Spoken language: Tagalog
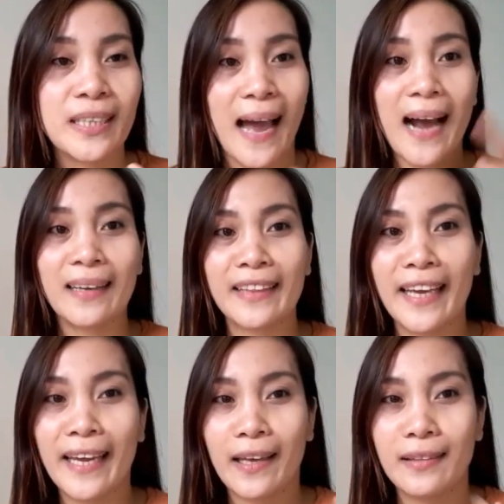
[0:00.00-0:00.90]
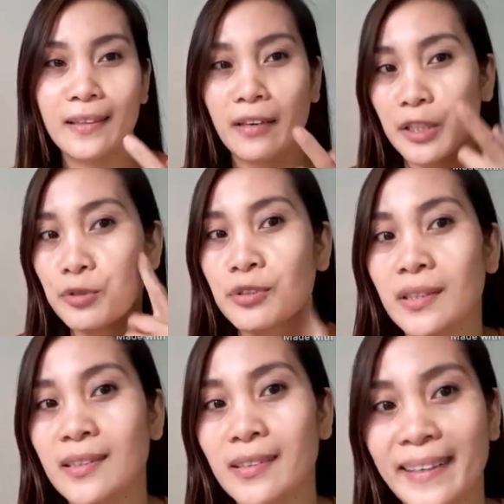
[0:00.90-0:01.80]
acne and
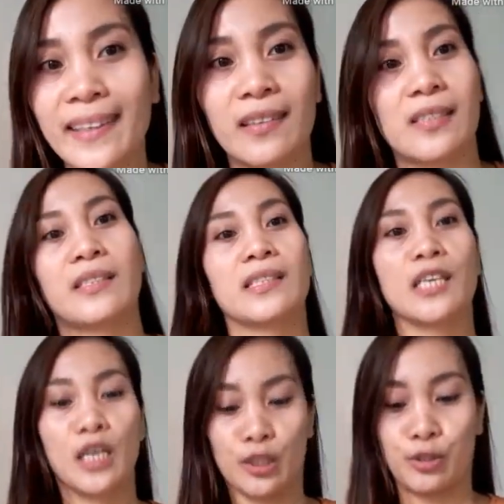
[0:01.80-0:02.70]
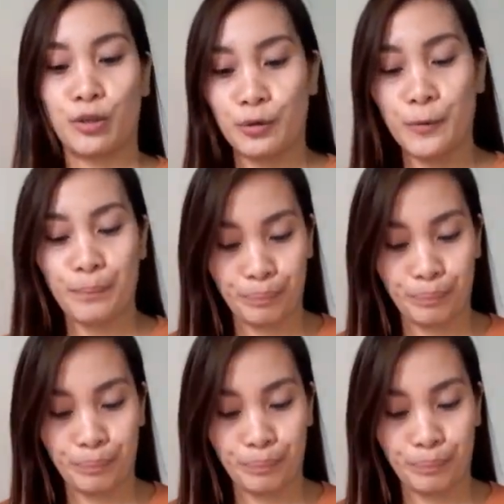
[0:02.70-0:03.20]
reduces wrinkles so